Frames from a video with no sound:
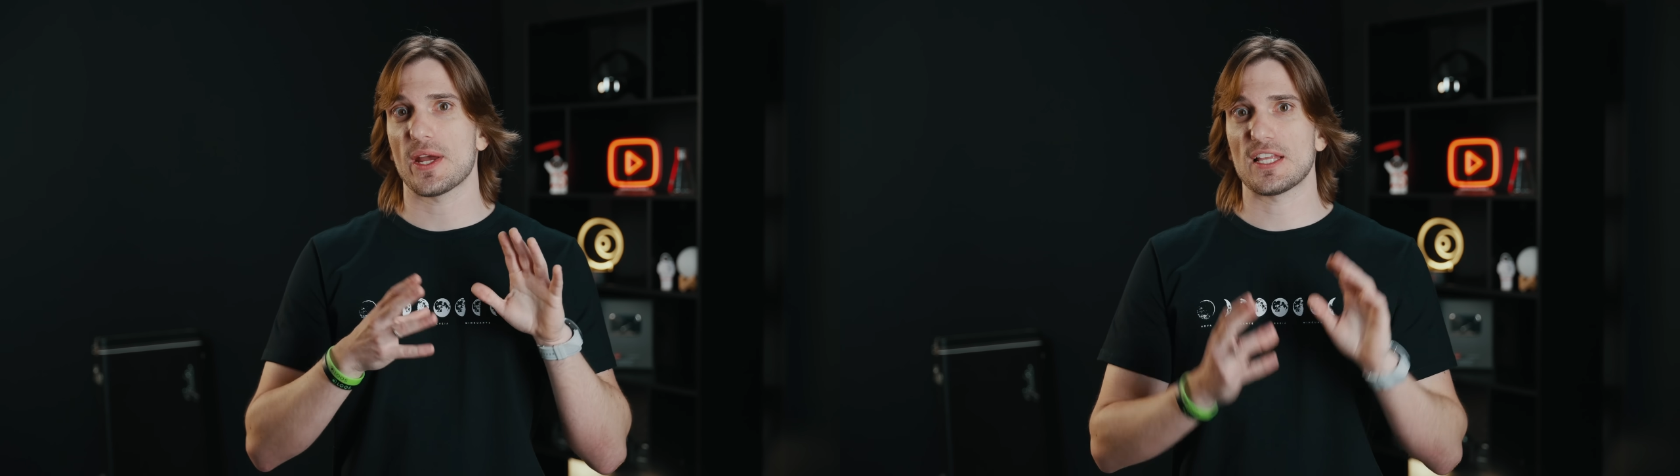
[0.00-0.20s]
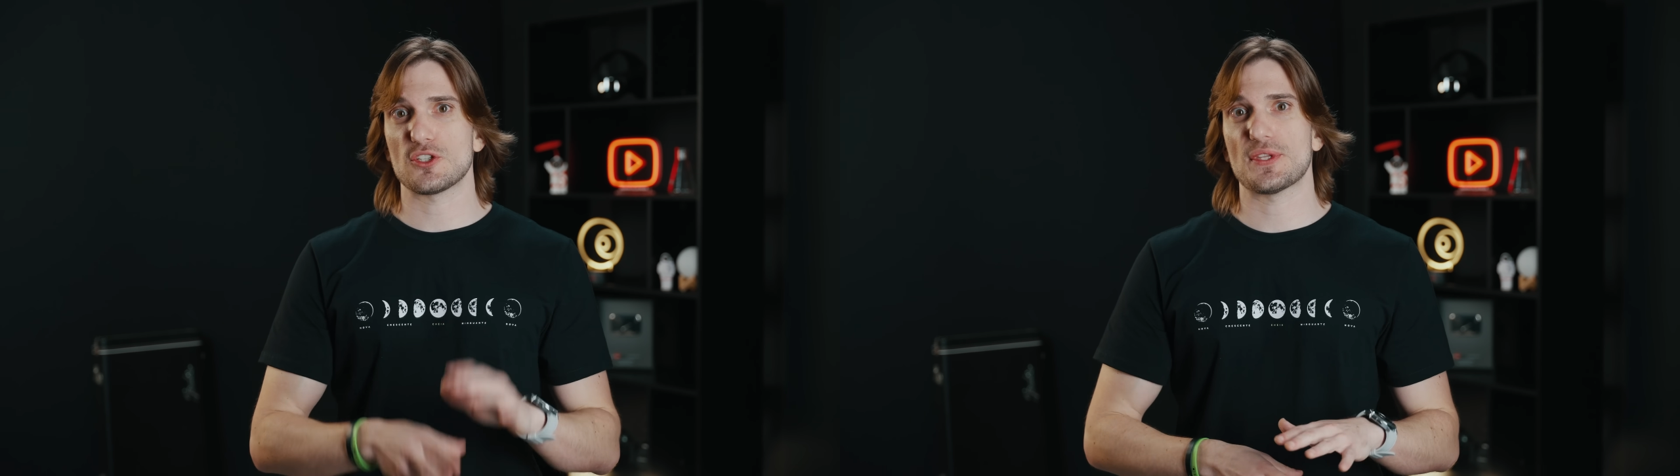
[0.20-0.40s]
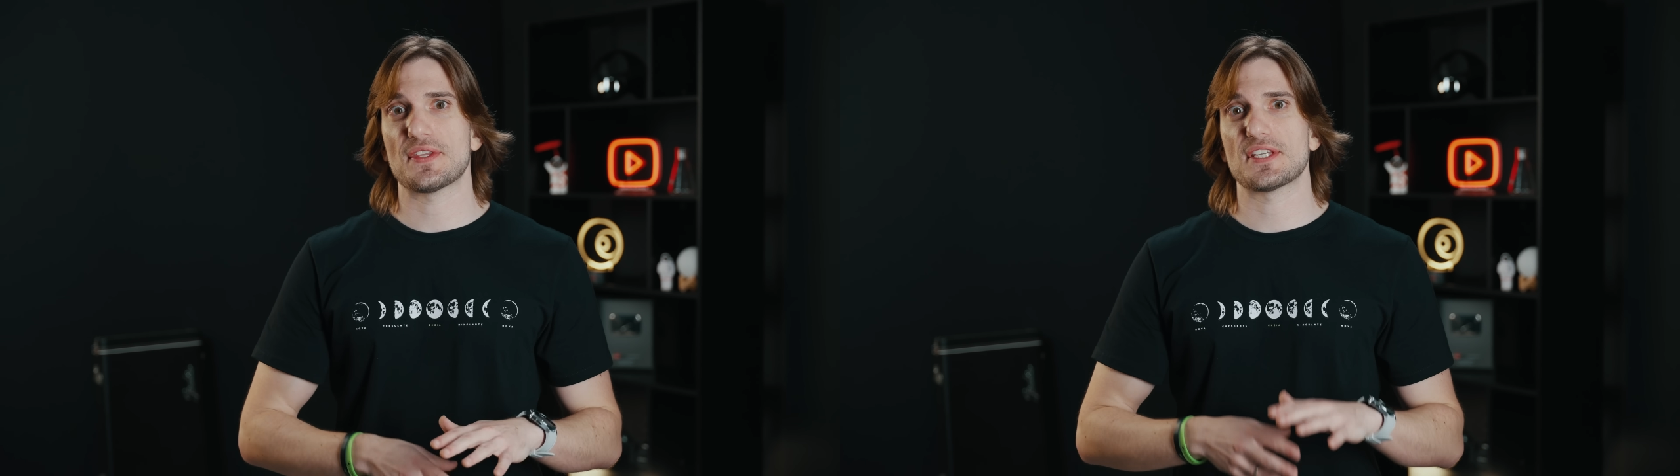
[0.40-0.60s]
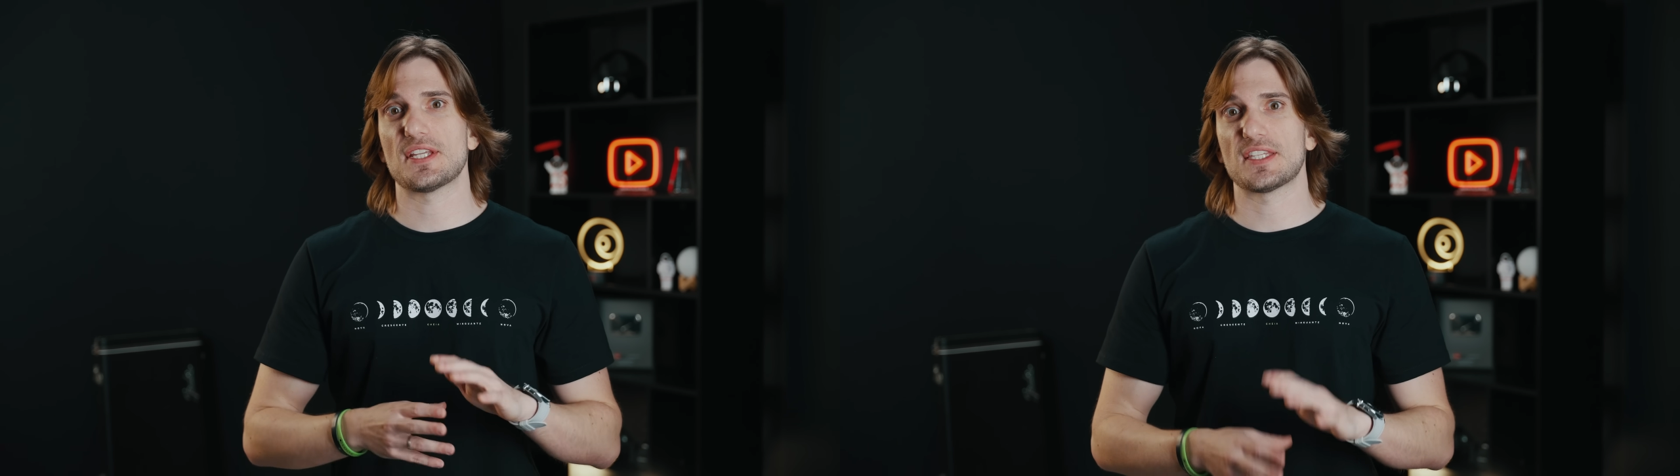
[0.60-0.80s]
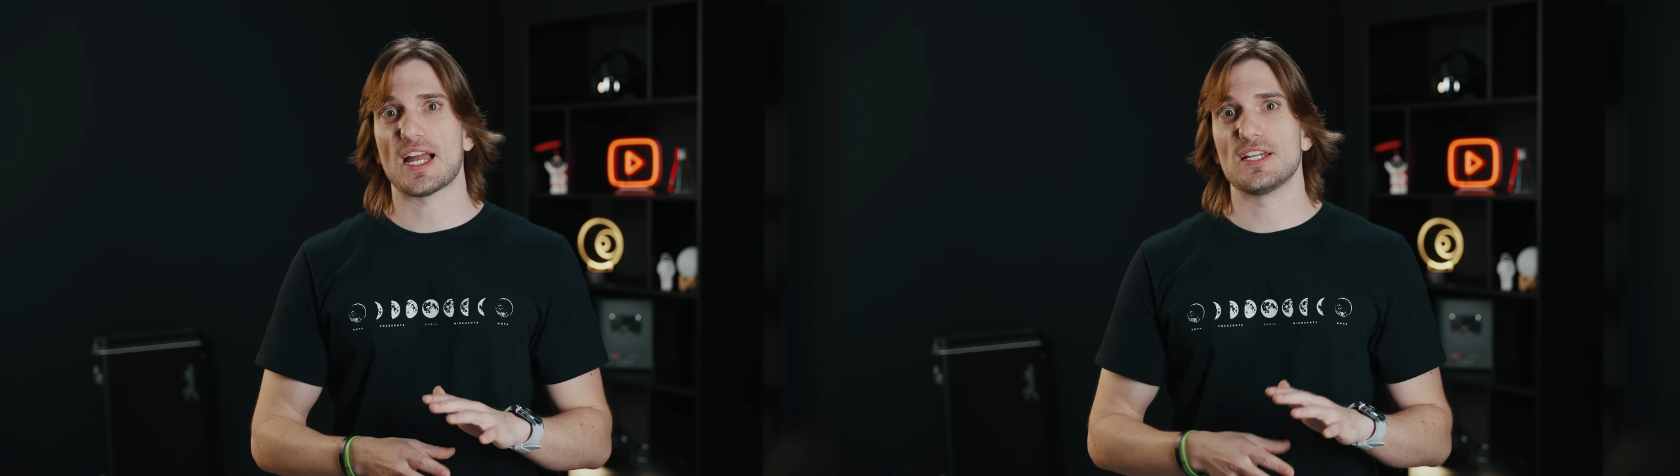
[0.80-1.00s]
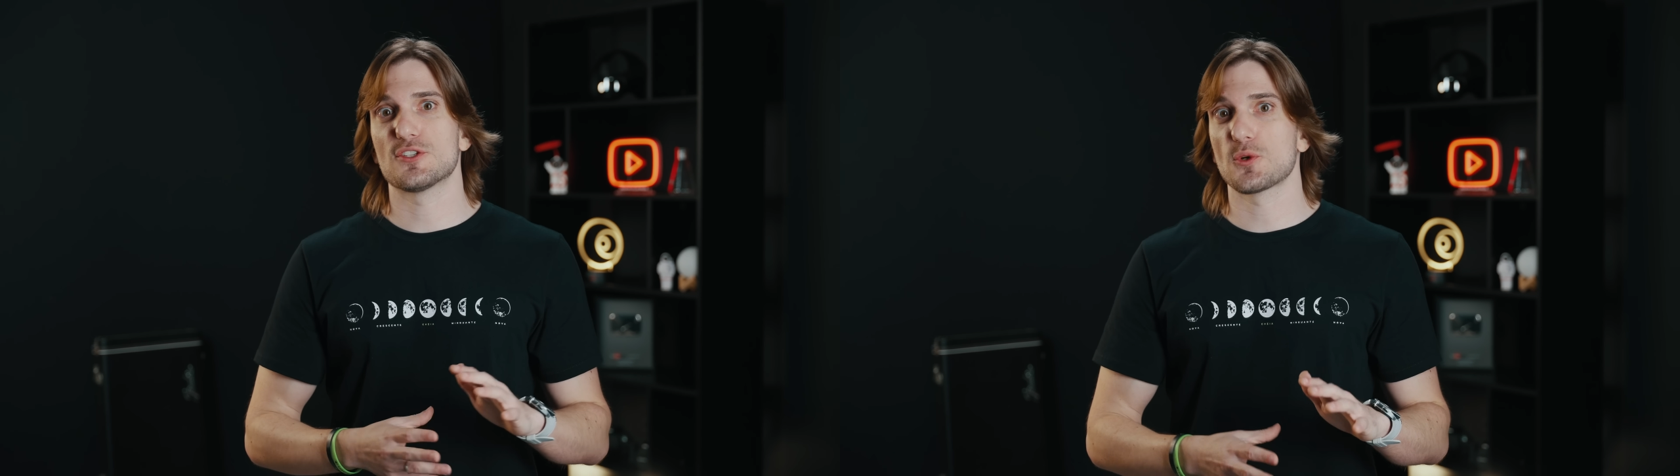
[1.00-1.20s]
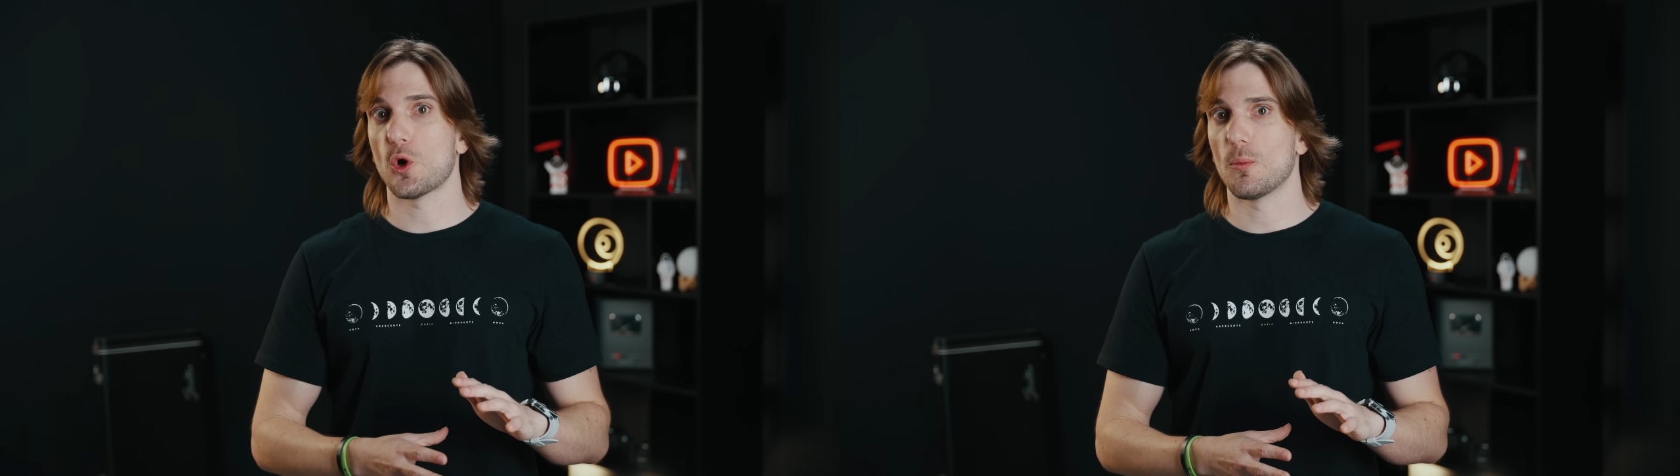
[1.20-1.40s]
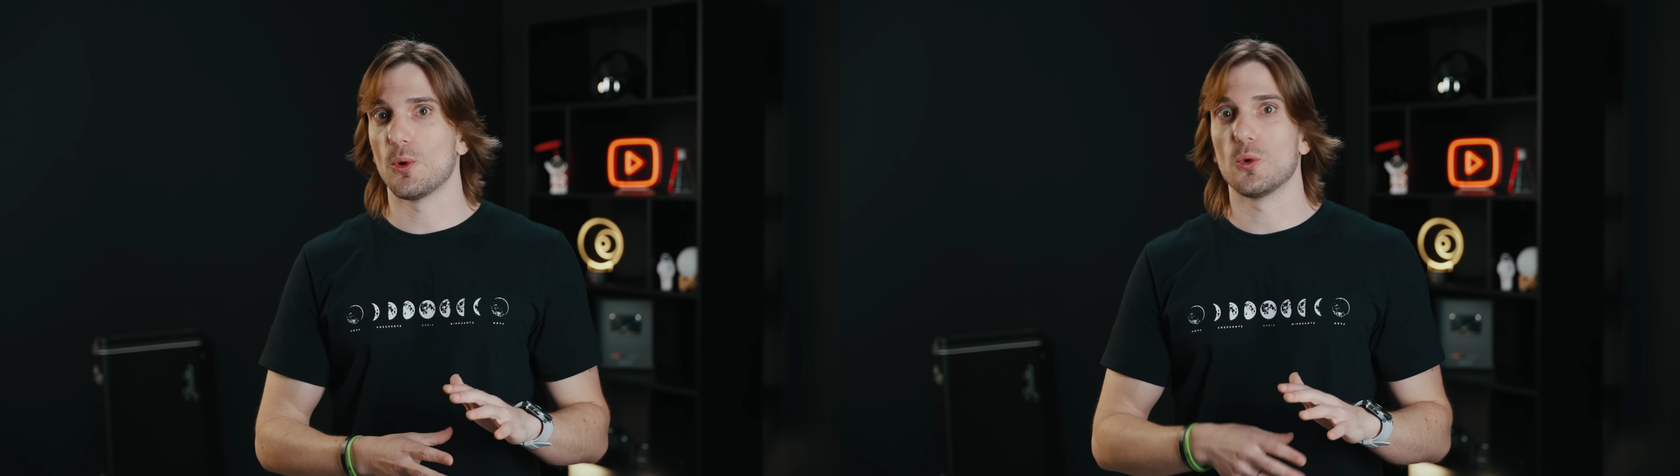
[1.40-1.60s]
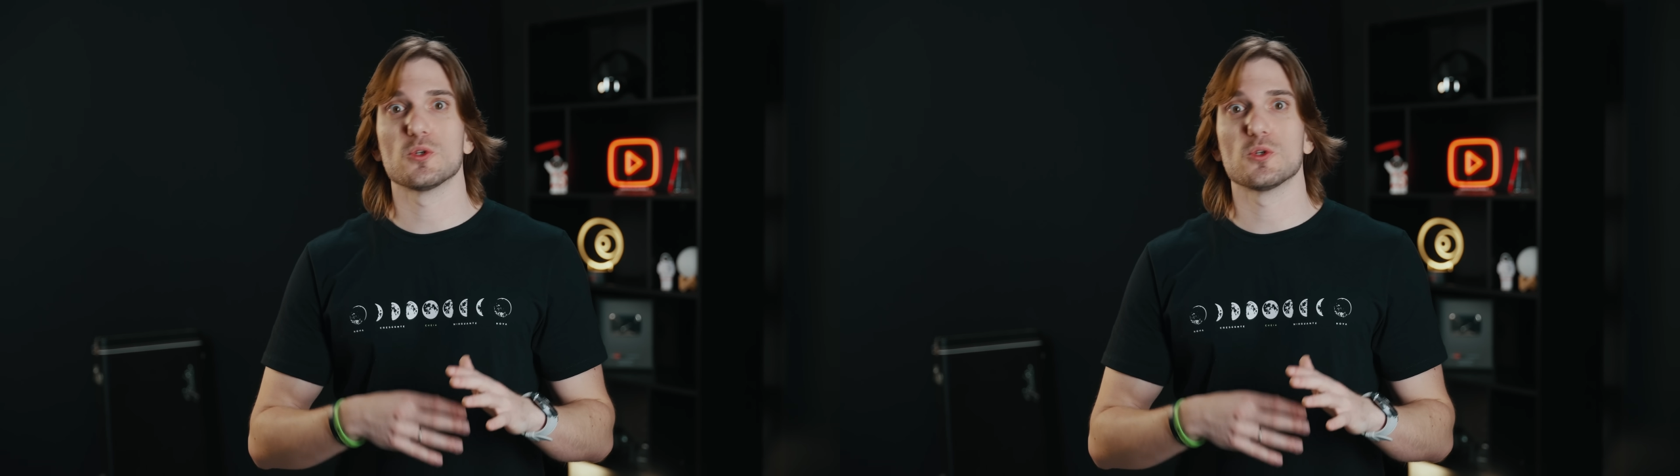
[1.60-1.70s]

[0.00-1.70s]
relacionadas a detalhes como